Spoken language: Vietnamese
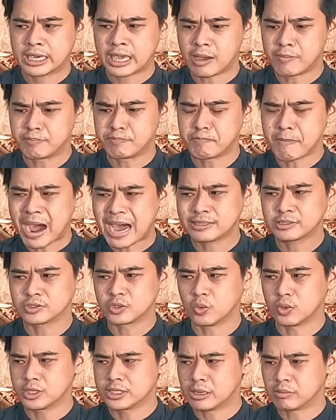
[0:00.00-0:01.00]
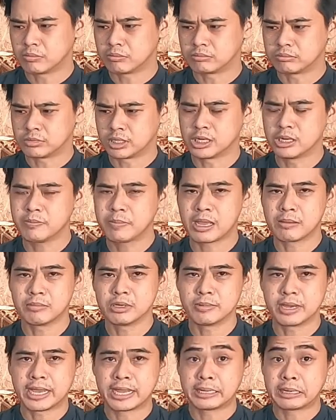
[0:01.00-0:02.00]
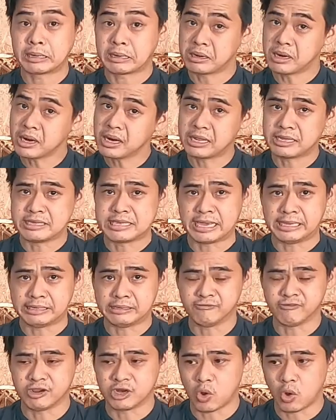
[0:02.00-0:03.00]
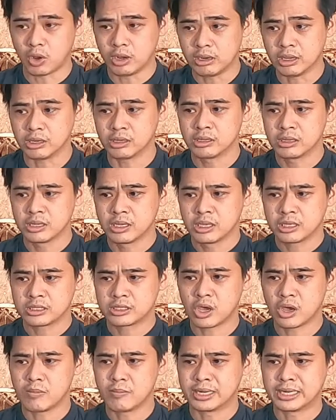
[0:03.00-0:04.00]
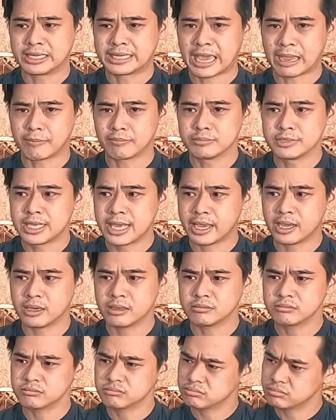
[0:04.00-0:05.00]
cái âm bass của cái dòng w 20 e này rất là dày và nội lực cho mình cái cảm giác